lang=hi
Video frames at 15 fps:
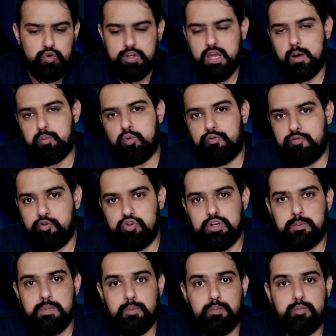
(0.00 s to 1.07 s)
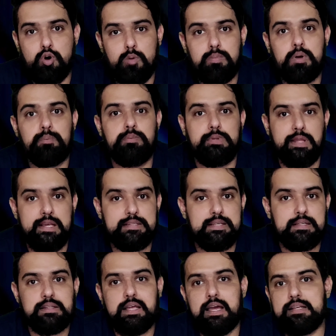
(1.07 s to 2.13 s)
तो ये आपको फ्यूचर में प्रॉब्लम दे
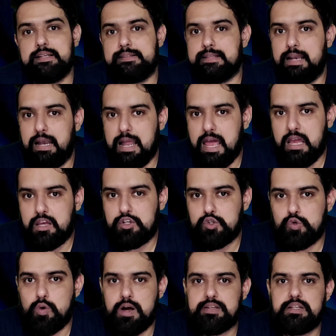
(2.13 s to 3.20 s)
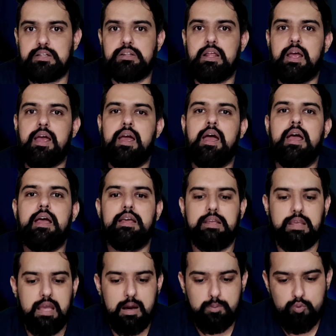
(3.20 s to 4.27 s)
सकता है जैसे लैग इशू आ सकता है
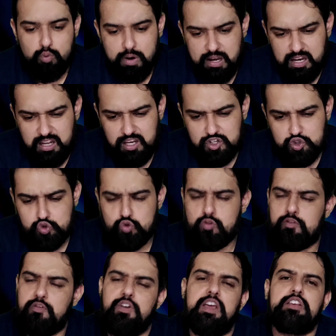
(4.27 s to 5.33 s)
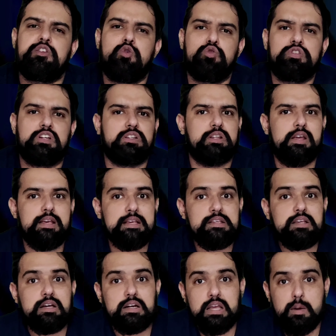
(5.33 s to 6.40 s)
या आपको हीटिंग इशू फेस हो सकती है
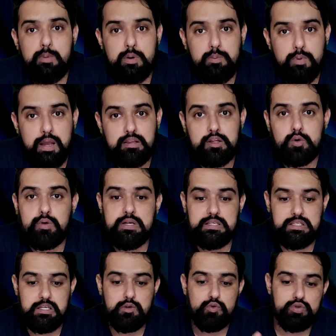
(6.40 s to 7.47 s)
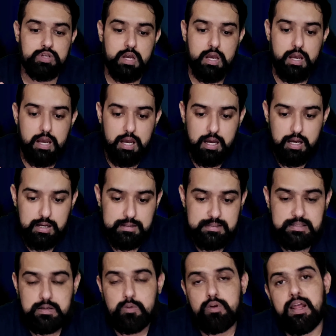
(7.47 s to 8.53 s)
इस करके मैं आप कहता हूँ एक्जीनोज
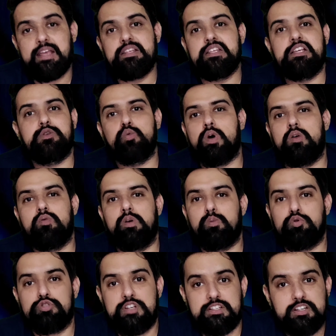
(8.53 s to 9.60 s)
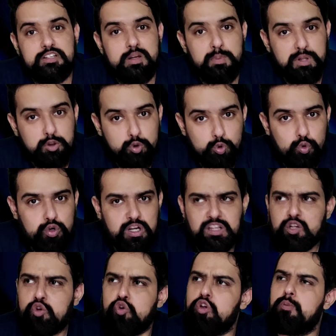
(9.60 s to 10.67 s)
नाइन सिक्स वन वन प्रोसेसर से मैं दूर
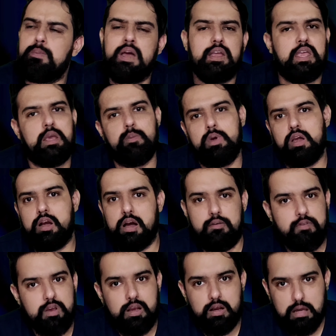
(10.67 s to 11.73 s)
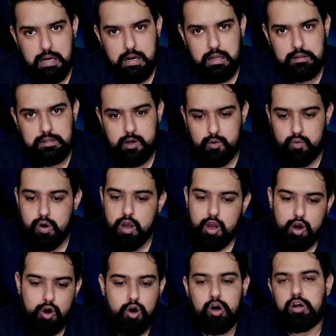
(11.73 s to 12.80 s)
रहता हूँ क्योंकि मैं गेमिंग काफ़ी कर लेता हूँ
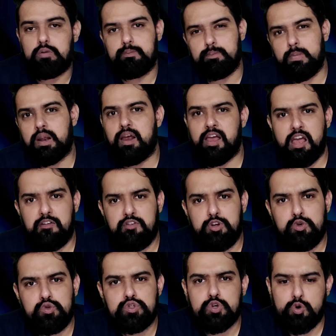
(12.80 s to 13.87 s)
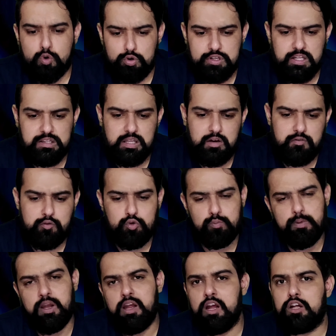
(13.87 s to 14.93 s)
और मेरा हैवी यूज़ हो जाता है
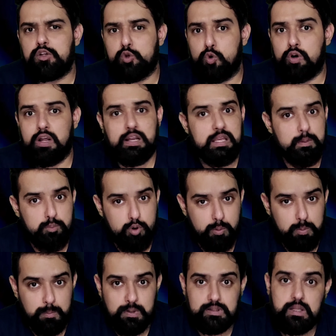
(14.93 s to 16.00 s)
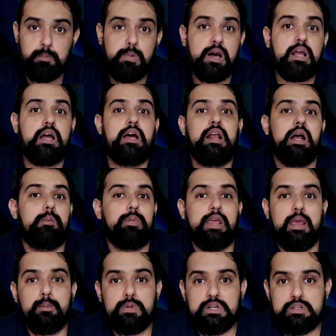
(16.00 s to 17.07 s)
फ़ोन में तो करके ये प्रॉब्लम आती है मगर अगर आप
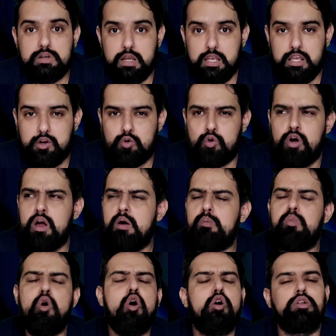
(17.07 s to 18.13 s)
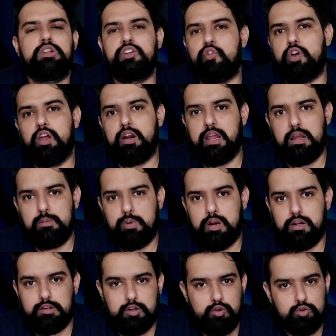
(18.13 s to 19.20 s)
गेमर्स नहीं हो बहुत रेयर गेम
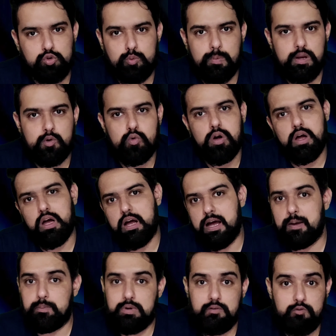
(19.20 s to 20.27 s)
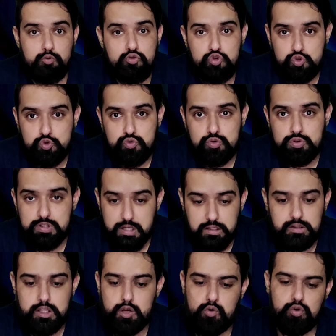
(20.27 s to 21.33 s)
खेलते हो तो मैं कहूँगा आप ये फ़ोन चुन
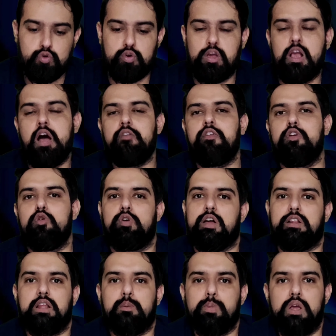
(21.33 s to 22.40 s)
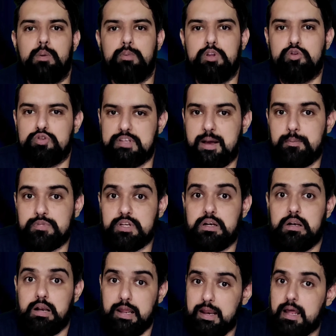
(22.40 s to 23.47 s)
सकते हो क्योंकि काफ़ी लोग कहते हैं अभी हमने तो
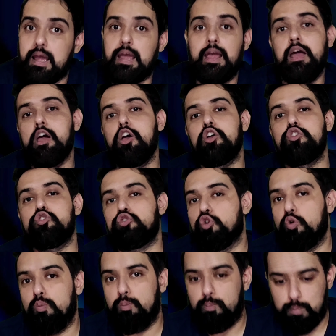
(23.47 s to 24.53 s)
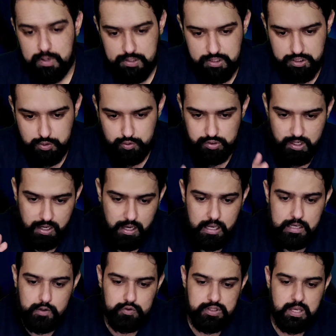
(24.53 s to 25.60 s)
सैमसंग लेना है जो मर्जी हो जाए
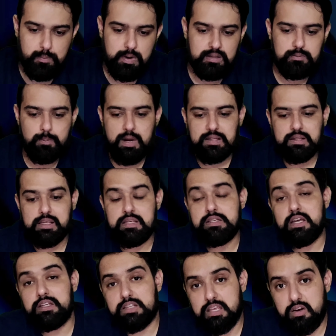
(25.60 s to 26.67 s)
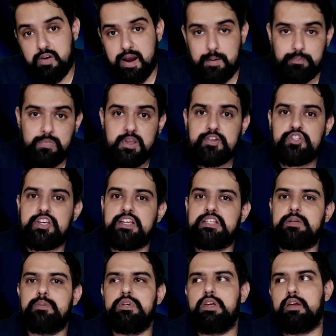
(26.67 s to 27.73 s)
उसके बाद बात की जाए इसकी रैम
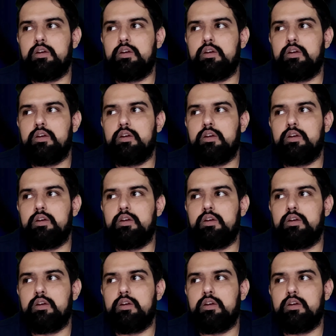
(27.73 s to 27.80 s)
छः जी